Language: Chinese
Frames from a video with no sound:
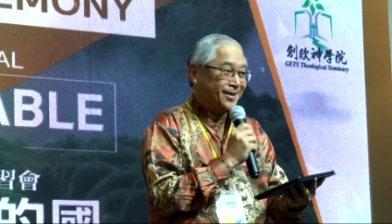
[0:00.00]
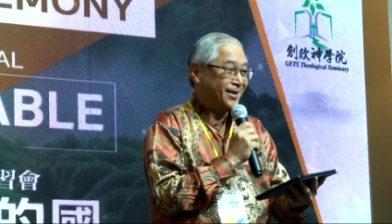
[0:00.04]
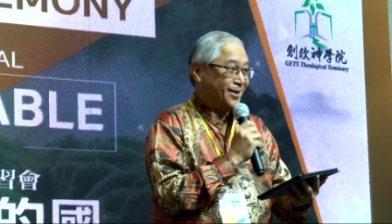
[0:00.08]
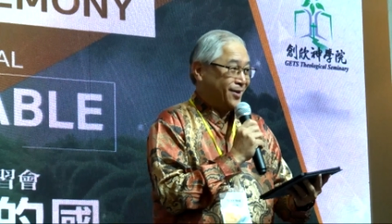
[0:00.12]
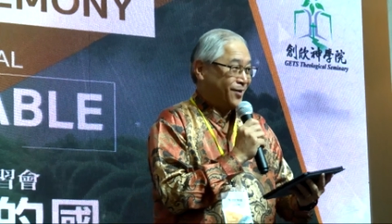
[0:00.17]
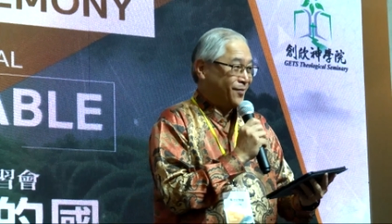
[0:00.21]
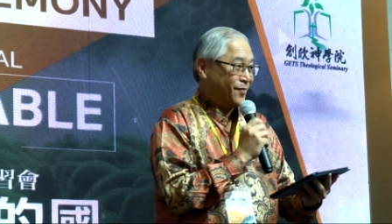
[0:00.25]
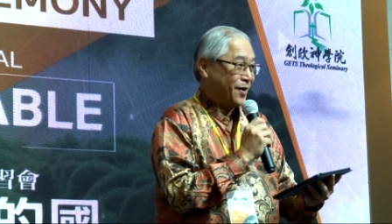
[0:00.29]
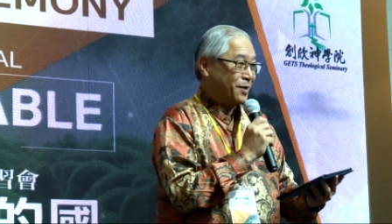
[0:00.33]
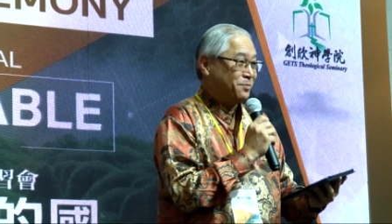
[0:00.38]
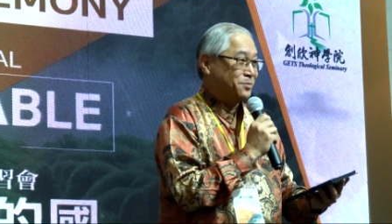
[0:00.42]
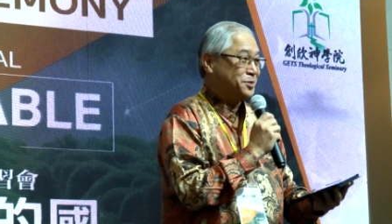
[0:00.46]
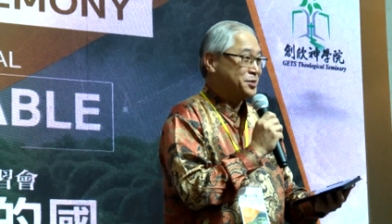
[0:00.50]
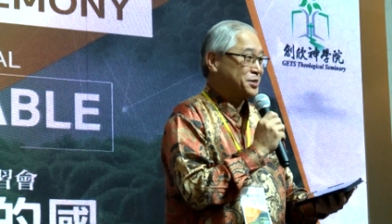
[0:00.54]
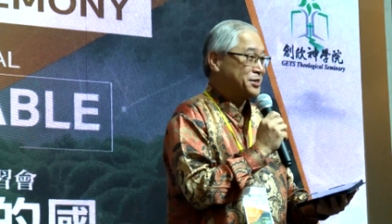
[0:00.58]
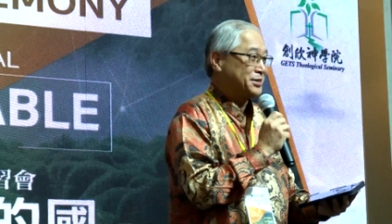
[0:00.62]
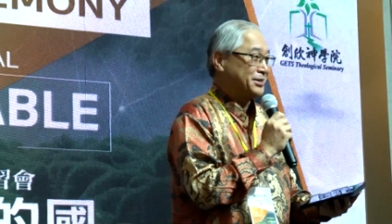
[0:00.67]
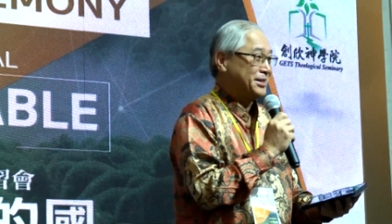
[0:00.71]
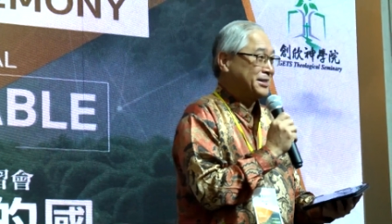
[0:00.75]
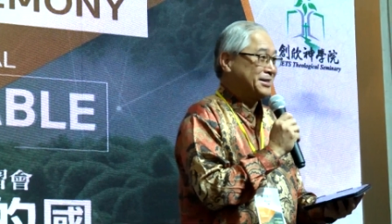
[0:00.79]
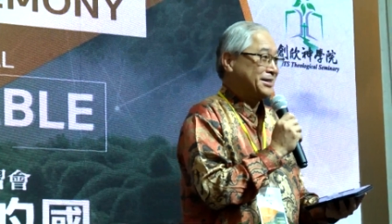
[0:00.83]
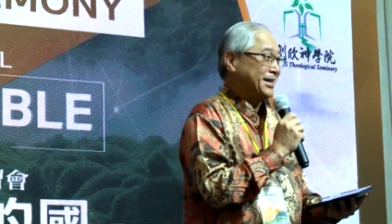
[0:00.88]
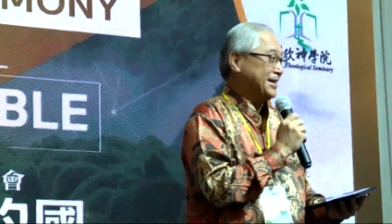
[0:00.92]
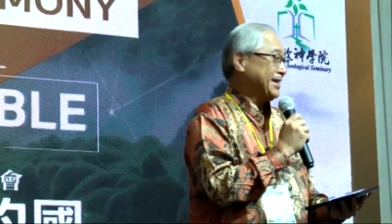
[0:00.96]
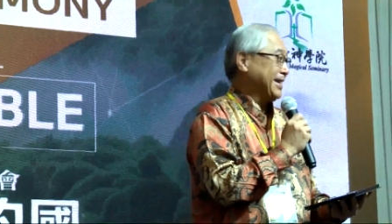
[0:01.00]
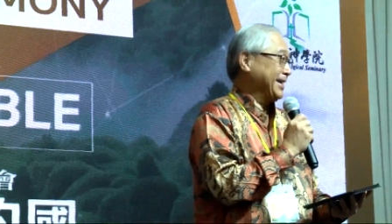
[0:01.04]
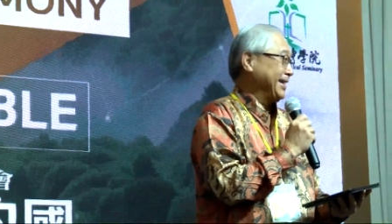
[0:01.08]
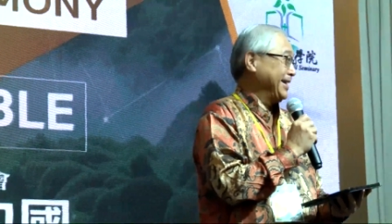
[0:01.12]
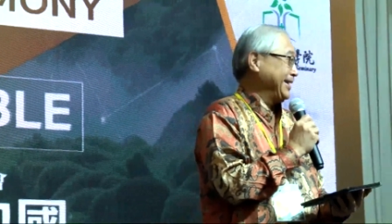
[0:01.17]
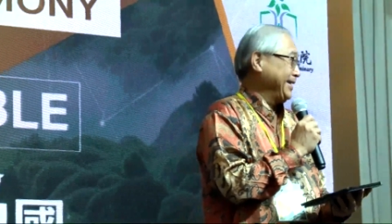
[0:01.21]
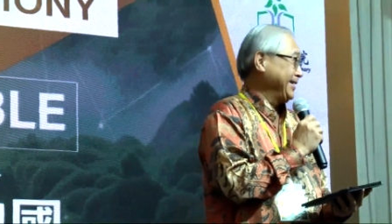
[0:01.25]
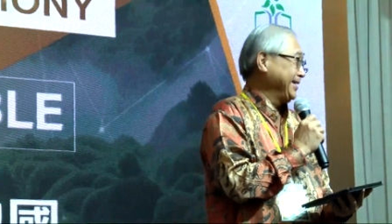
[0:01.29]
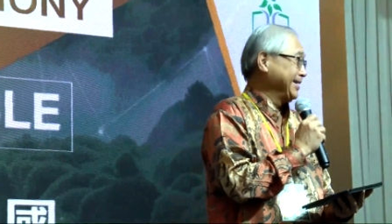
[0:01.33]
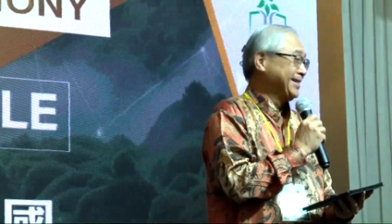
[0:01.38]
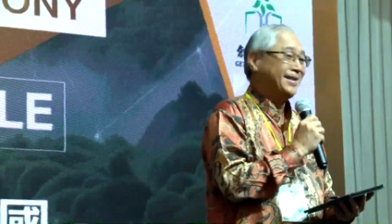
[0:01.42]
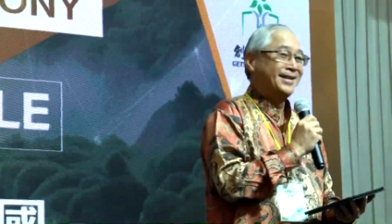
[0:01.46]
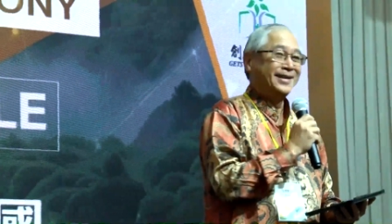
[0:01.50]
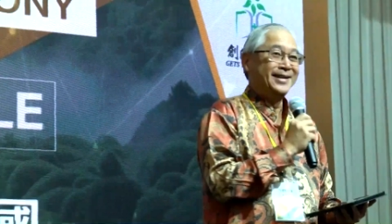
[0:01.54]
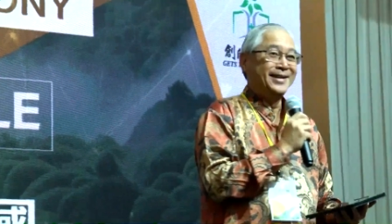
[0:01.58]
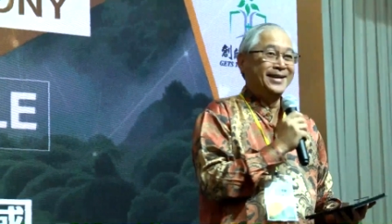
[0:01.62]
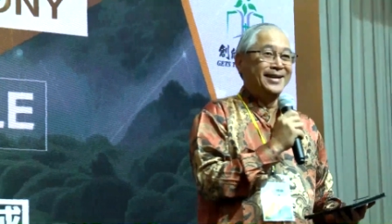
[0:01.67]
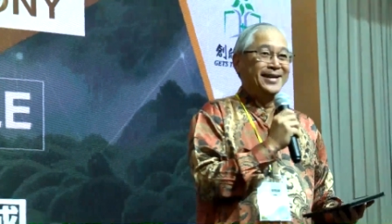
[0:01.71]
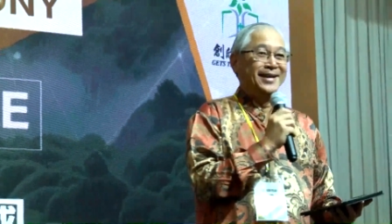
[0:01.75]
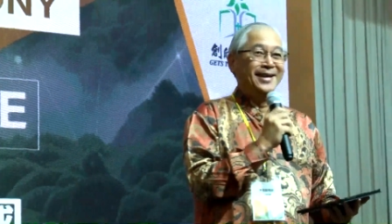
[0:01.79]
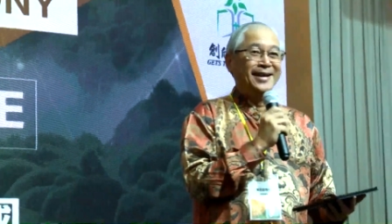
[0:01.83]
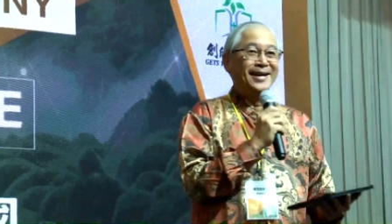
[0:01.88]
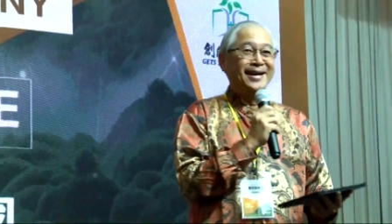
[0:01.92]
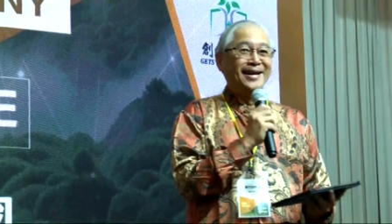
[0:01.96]
王牧师，你在哪里？
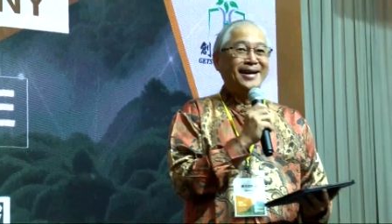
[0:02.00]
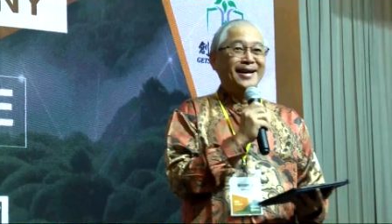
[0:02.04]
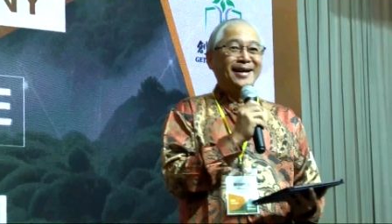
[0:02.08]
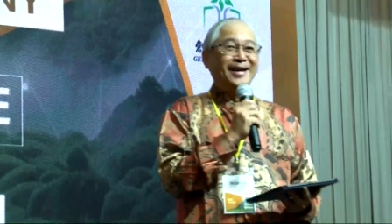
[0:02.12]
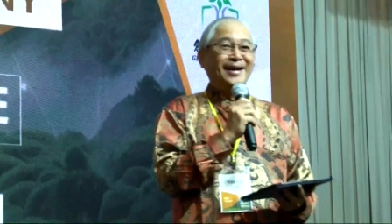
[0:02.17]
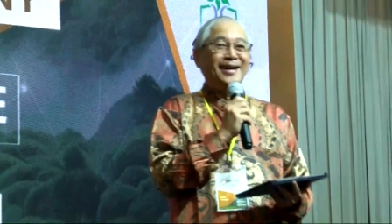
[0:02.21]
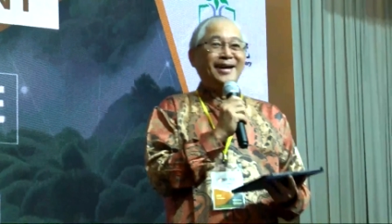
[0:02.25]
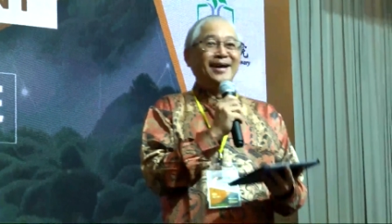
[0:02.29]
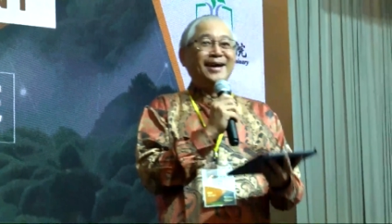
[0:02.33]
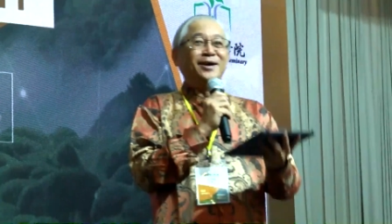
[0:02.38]
啊，